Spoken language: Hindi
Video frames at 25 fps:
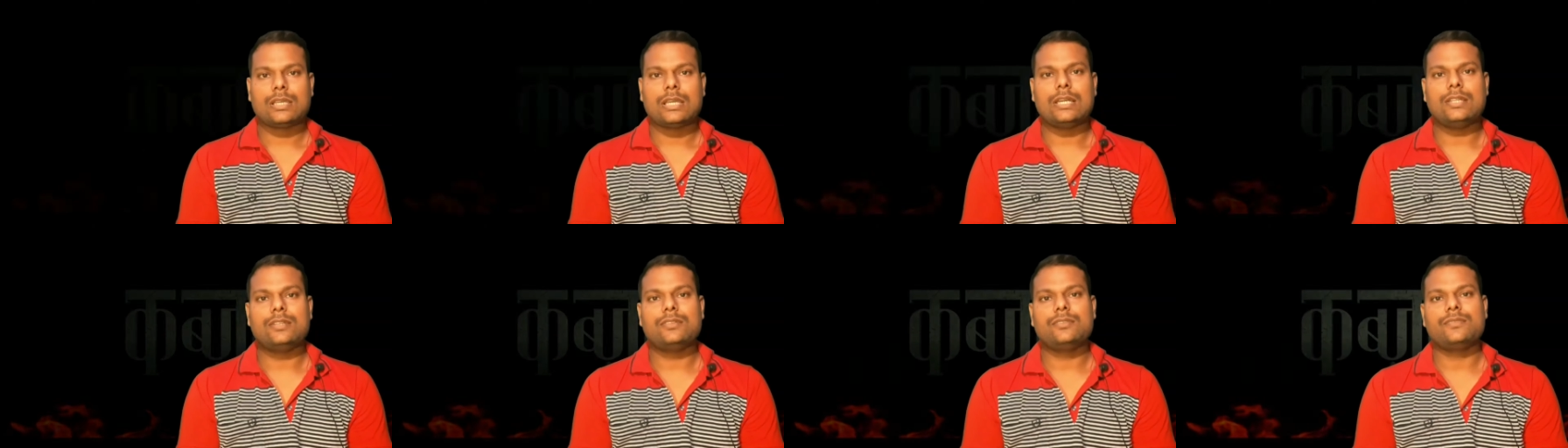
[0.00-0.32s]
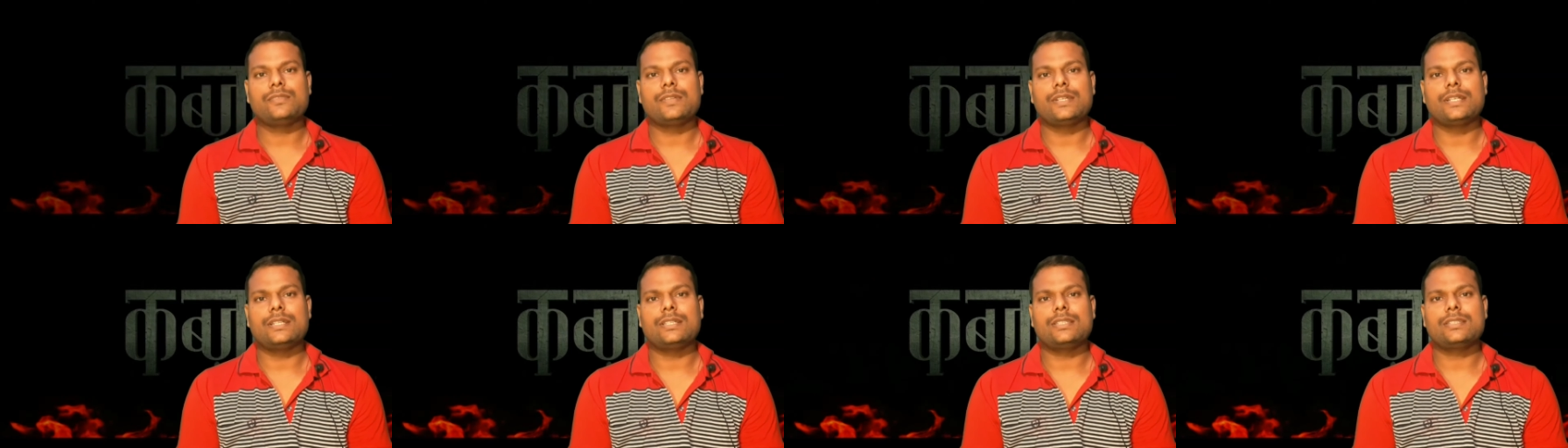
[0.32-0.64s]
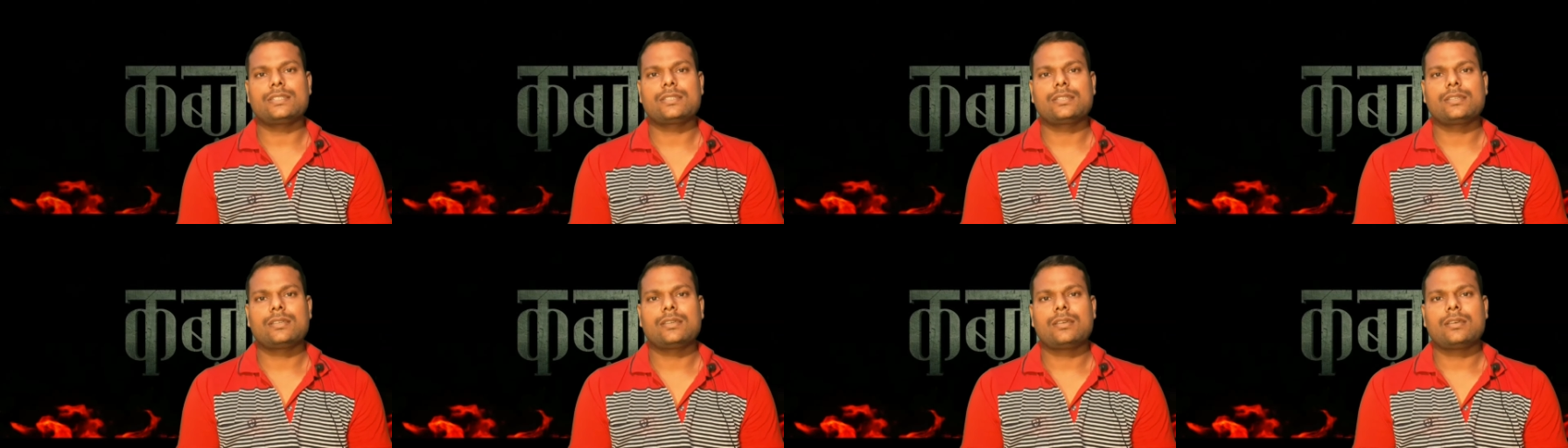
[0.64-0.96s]
हेलो फ्रेंड्स
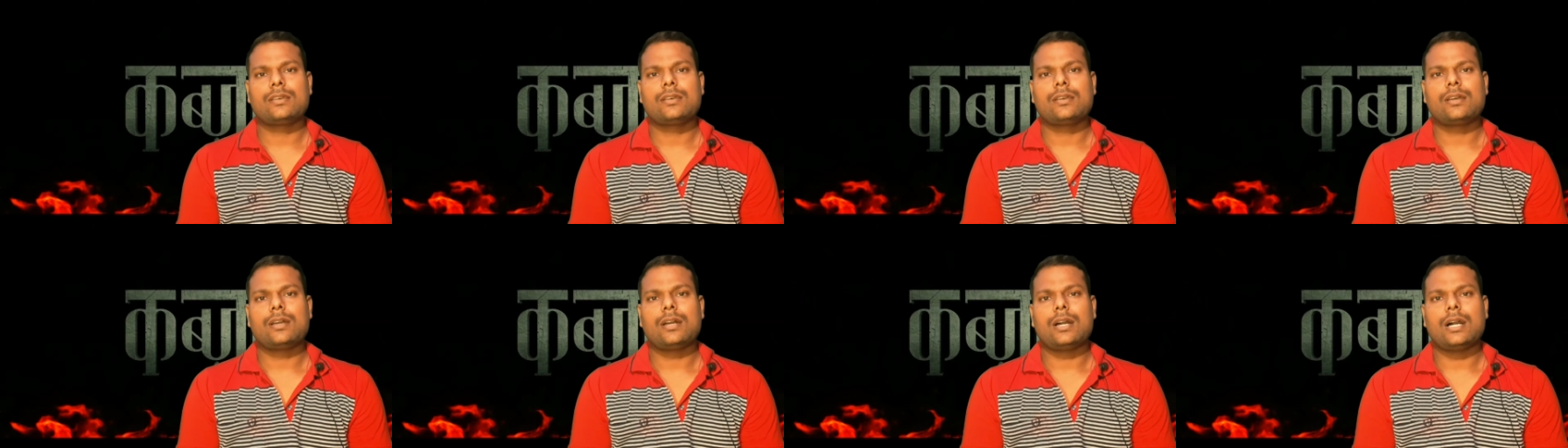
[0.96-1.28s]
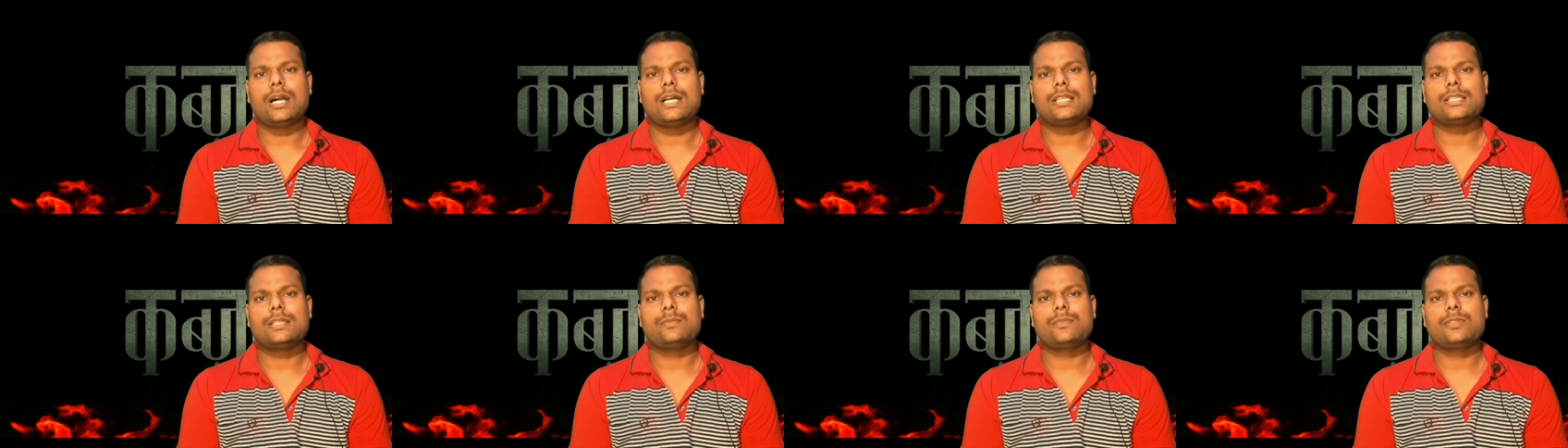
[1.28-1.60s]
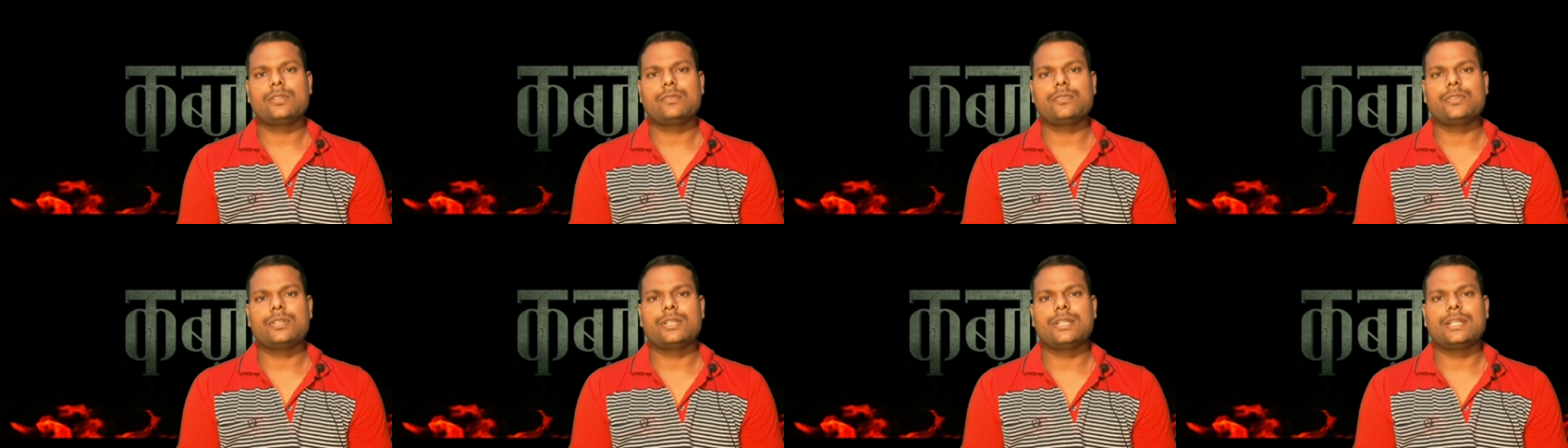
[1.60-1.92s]
आज हम
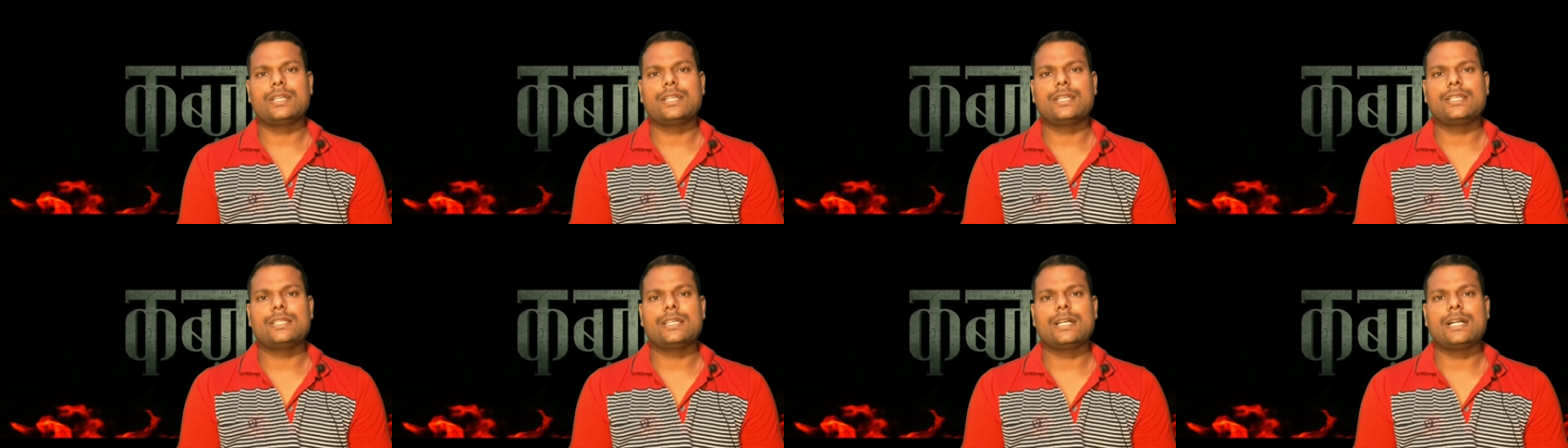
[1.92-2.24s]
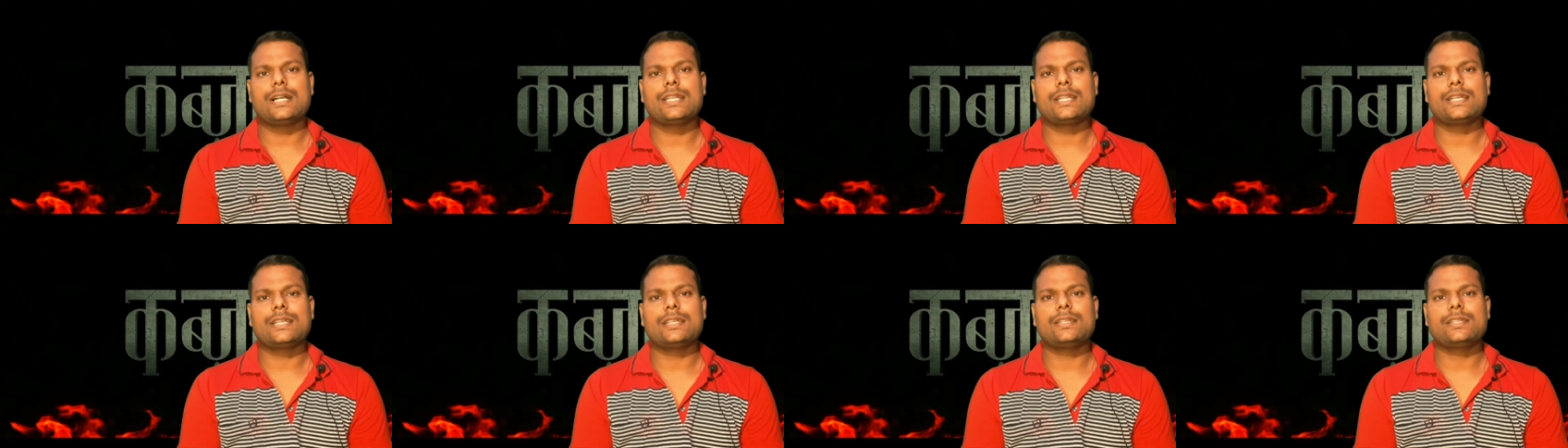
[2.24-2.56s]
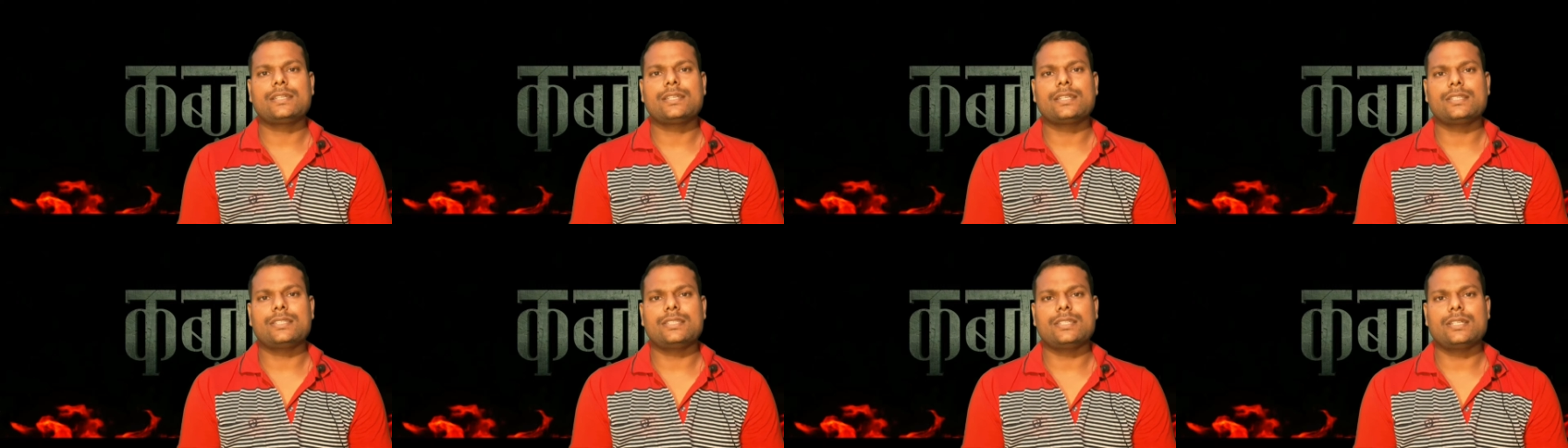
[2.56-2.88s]
रिव्यू करने जा रहे
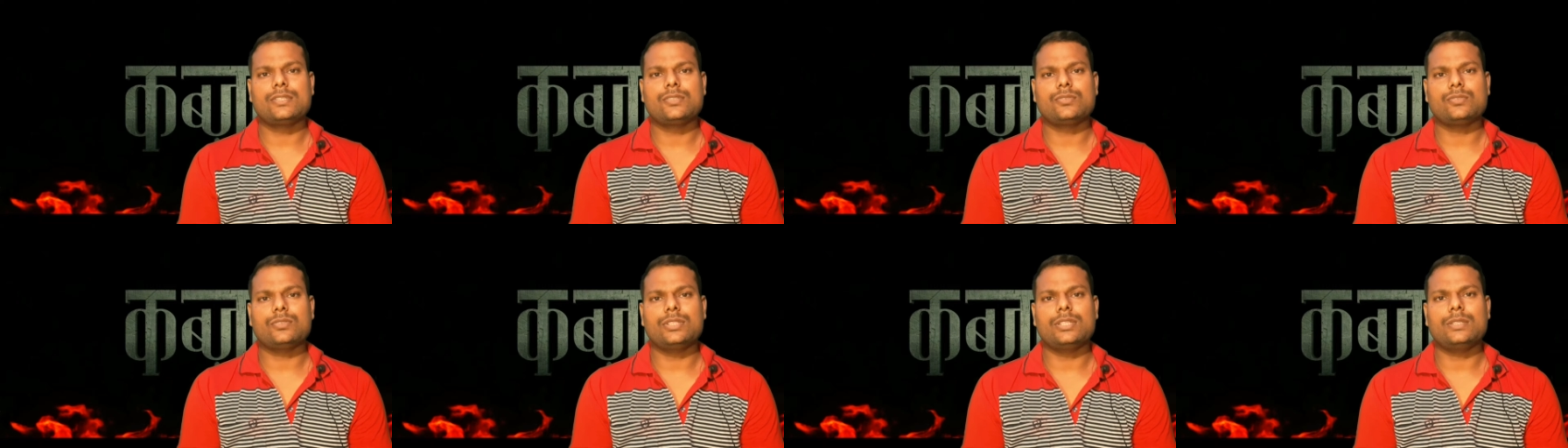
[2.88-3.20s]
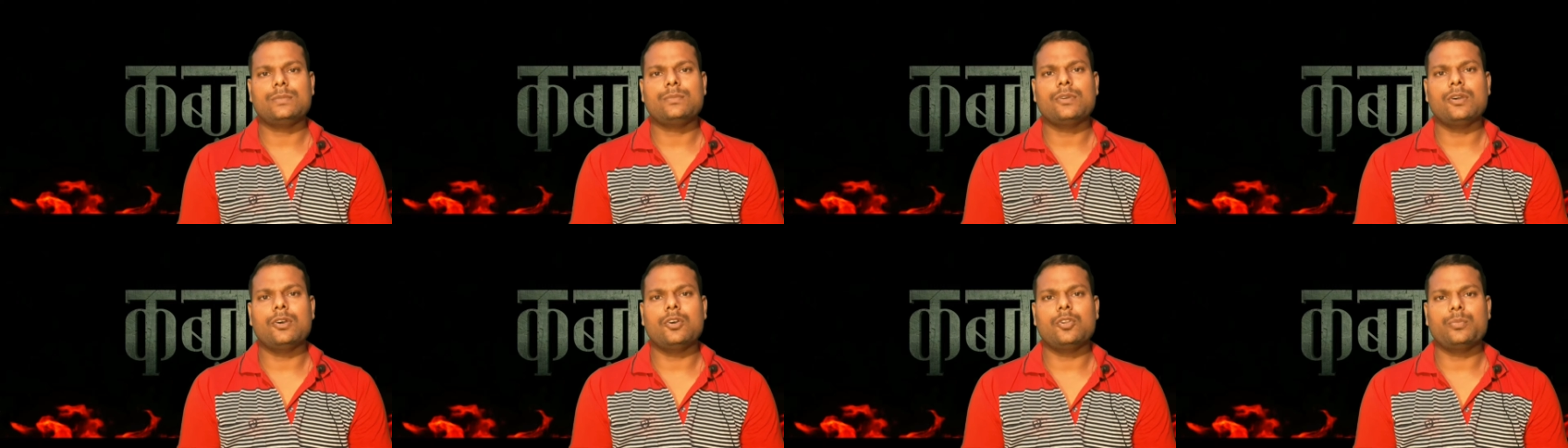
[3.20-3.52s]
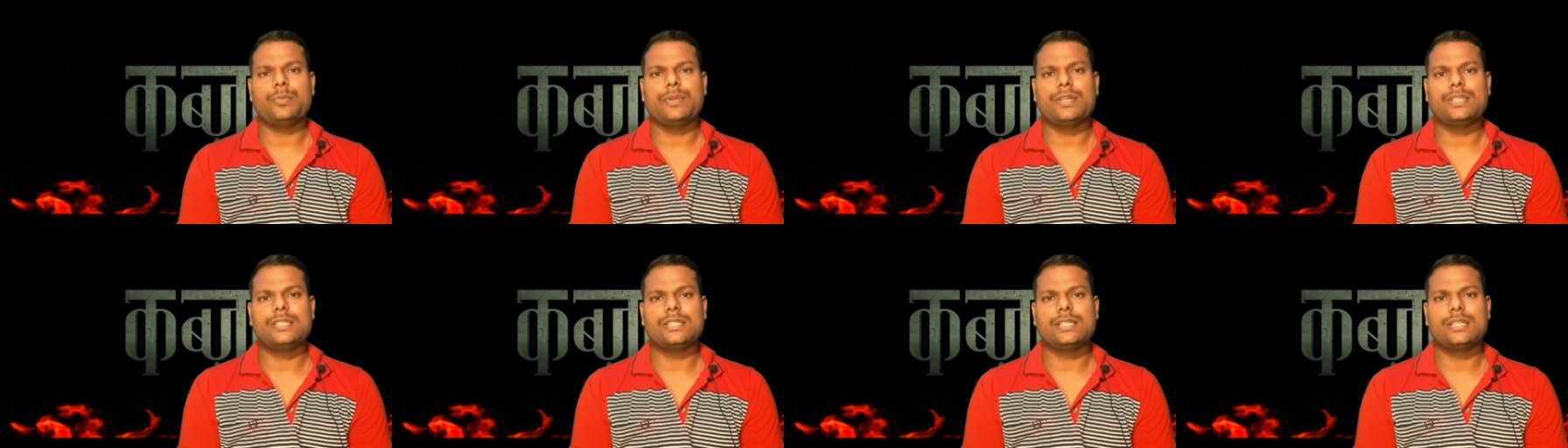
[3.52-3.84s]
हैं किच्चा सुदीप
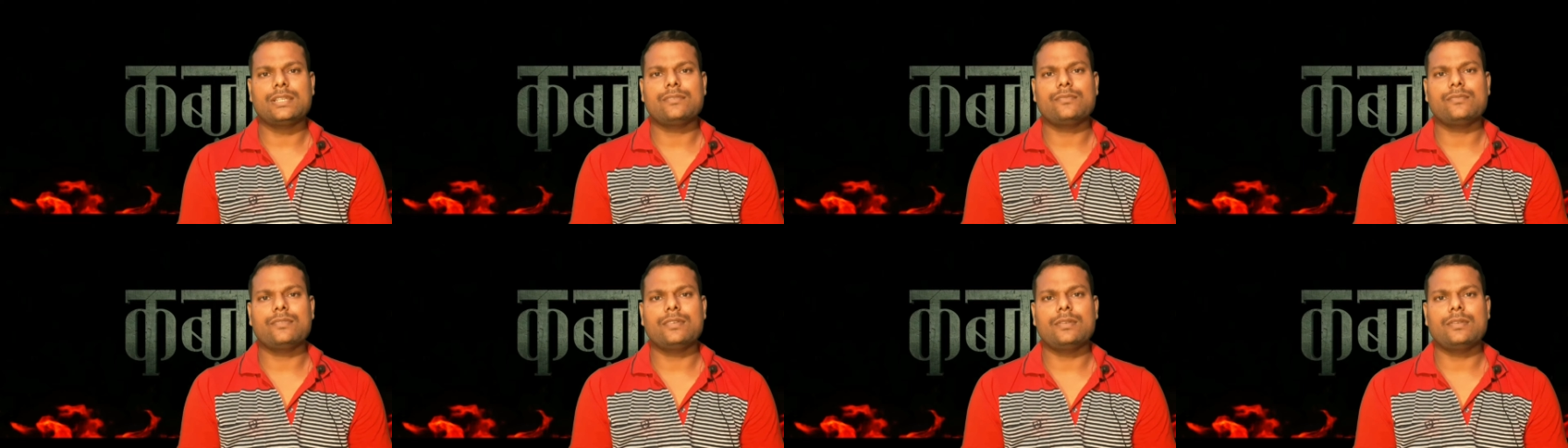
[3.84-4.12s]
और उपेंद्र की